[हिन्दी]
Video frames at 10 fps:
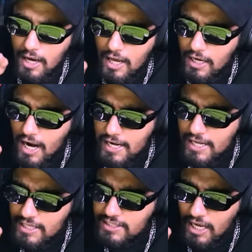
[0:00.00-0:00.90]
घर का
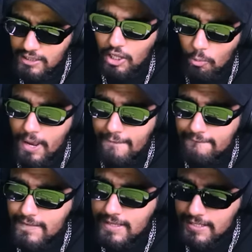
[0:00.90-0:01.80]
एड्रेस जानता हूँ मैं
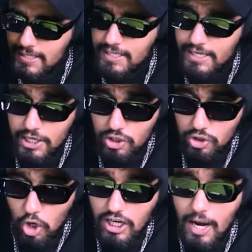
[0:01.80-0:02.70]
ये जो चौका